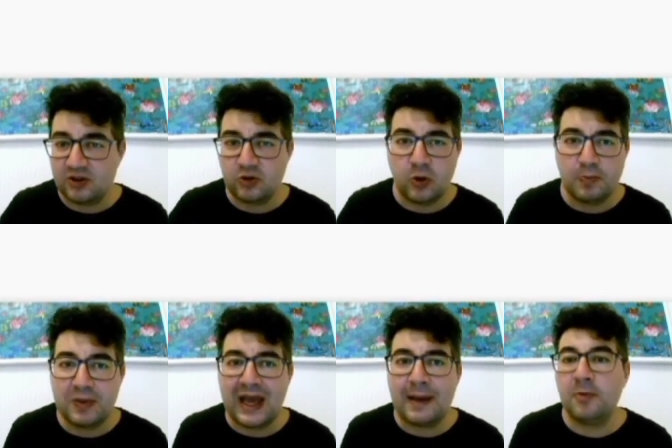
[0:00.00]

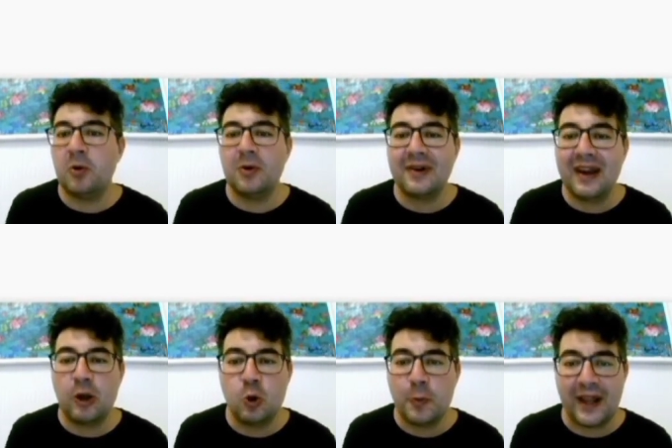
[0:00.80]
Dobbiamo
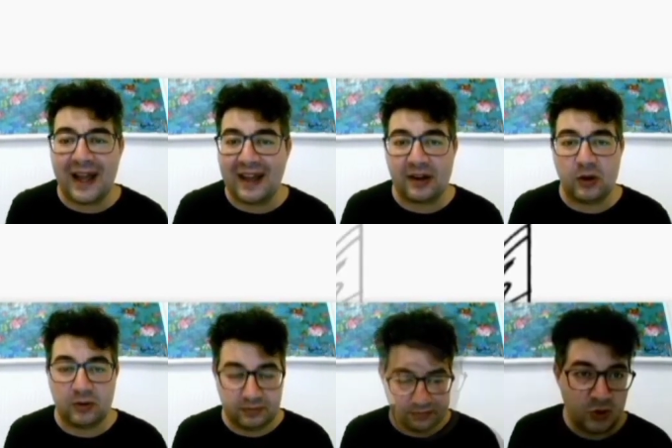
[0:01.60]

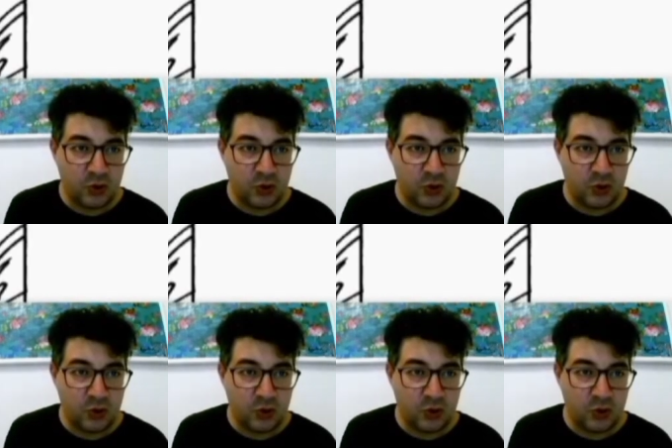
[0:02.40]
recuperarlo.